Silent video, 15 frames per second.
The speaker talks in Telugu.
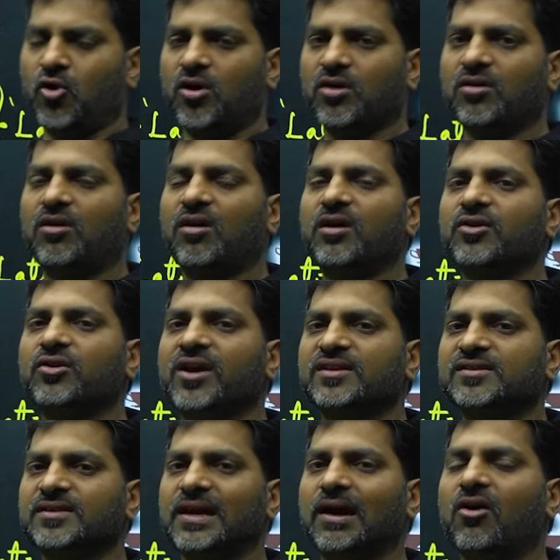ఆర్ ఆర్ యూ
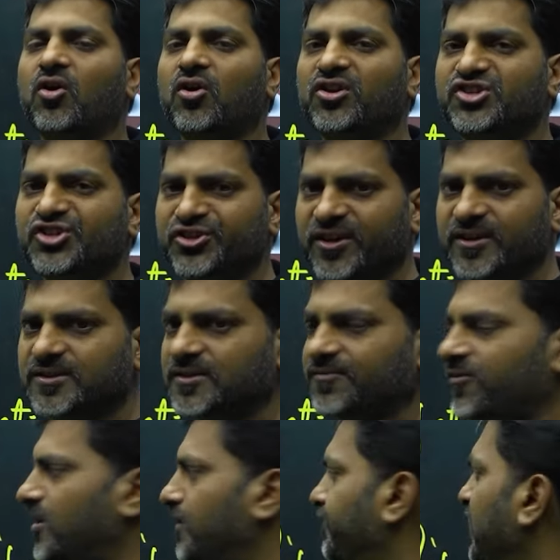కెన్ సే ఆరిజినేటెడ్
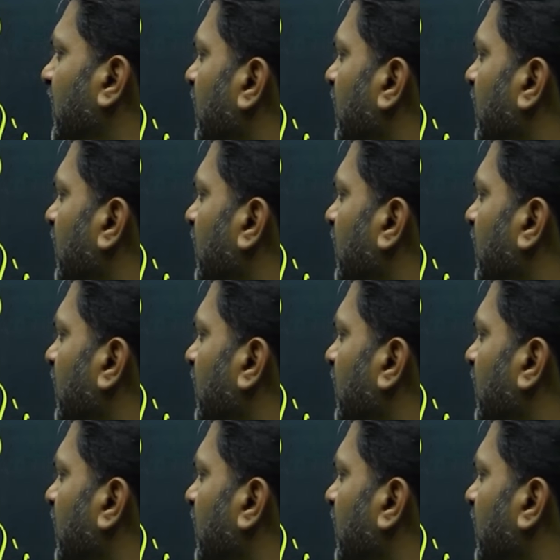ఫ్రమ్